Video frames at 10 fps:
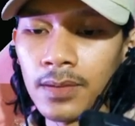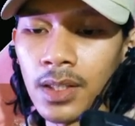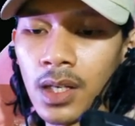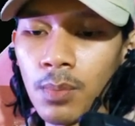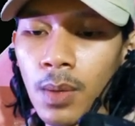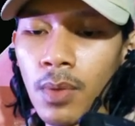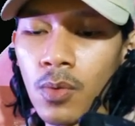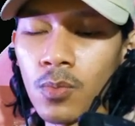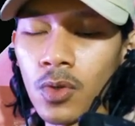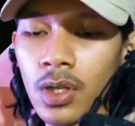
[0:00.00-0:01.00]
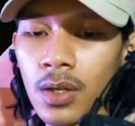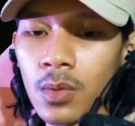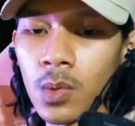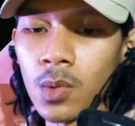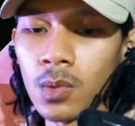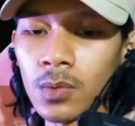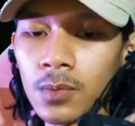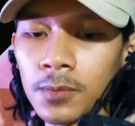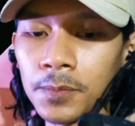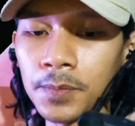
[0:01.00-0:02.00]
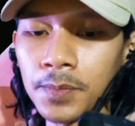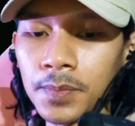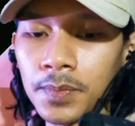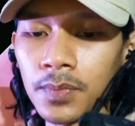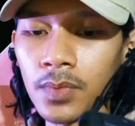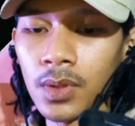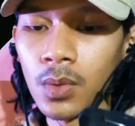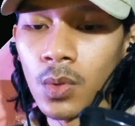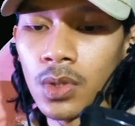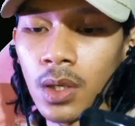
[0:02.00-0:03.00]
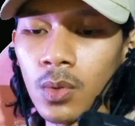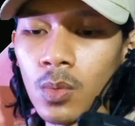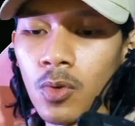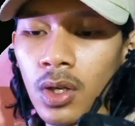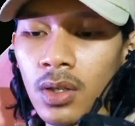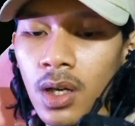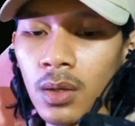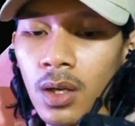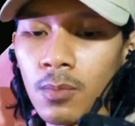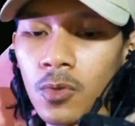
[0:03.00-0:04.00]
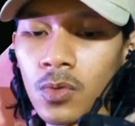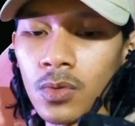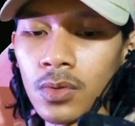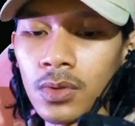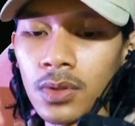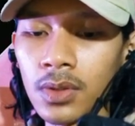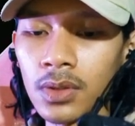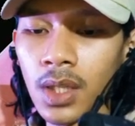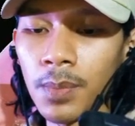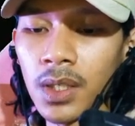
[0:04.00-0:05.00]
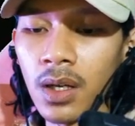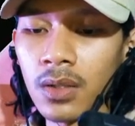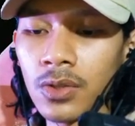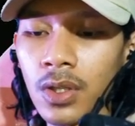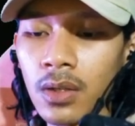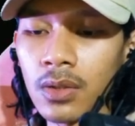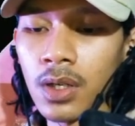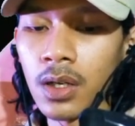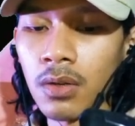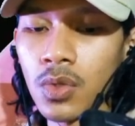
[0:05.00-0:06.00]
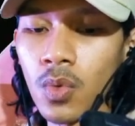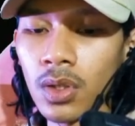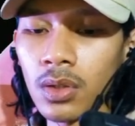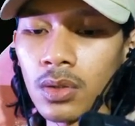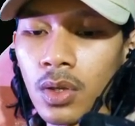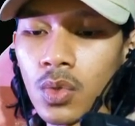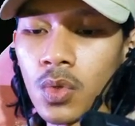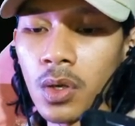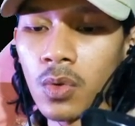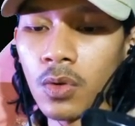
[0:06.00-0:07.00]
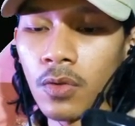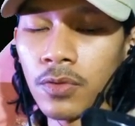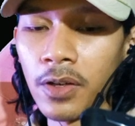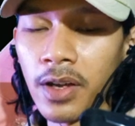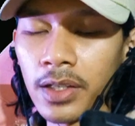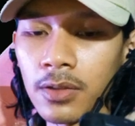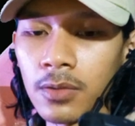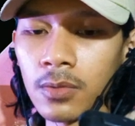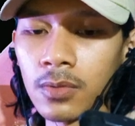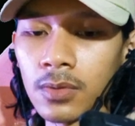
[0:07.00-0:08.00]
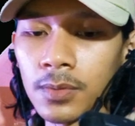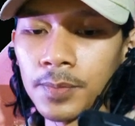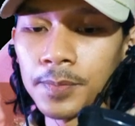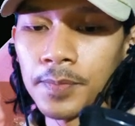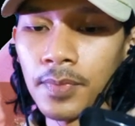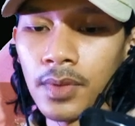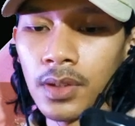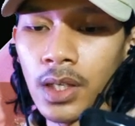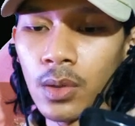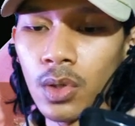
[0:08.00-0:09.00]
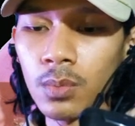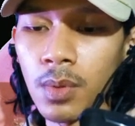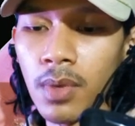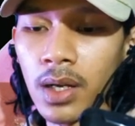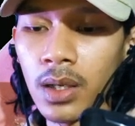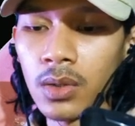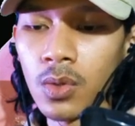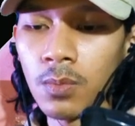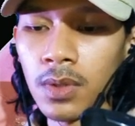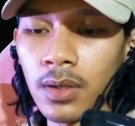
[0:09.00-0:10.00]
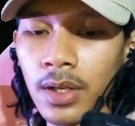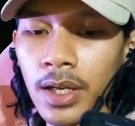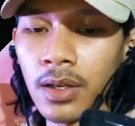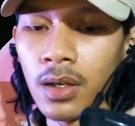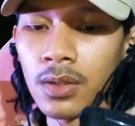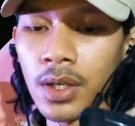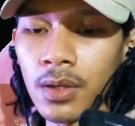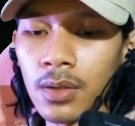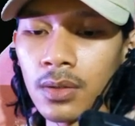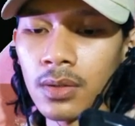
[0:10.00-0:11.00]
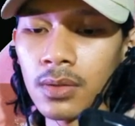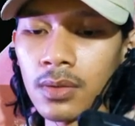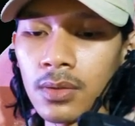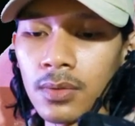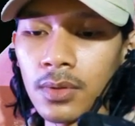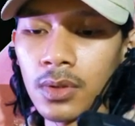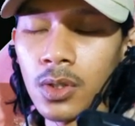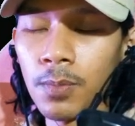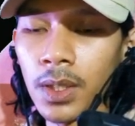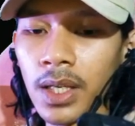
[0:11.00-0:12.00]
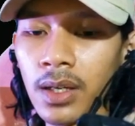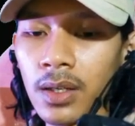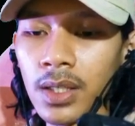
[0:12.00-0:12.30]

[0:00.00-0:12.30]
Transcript: Jadi apa maumu dariku? Urusanku bukan dengan kamu, tapi dengan Star Dragon Sword dan juga Rune of the Night. Necklord memakai Doppelganger Secret. Doppelganger